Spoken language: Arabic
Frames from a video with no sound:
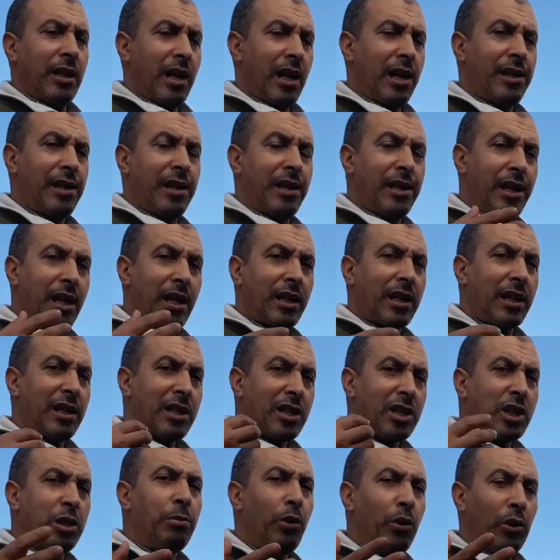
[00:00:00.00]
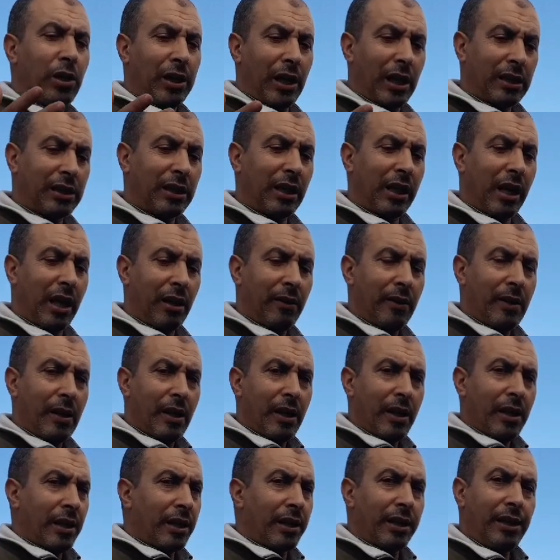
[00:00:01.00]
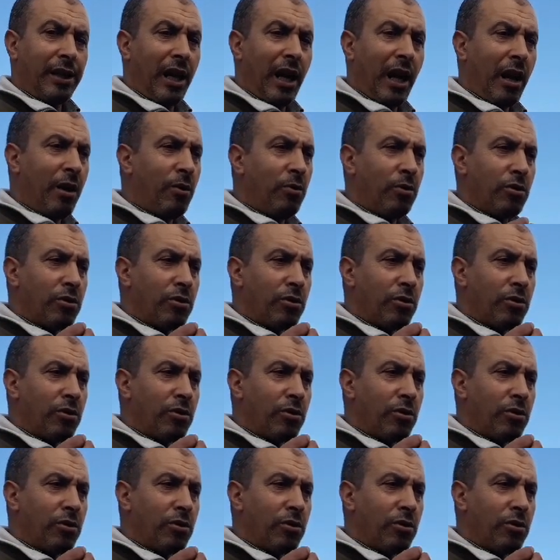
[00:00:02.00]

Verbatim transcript: اننا كنسمعوا الهضره لكن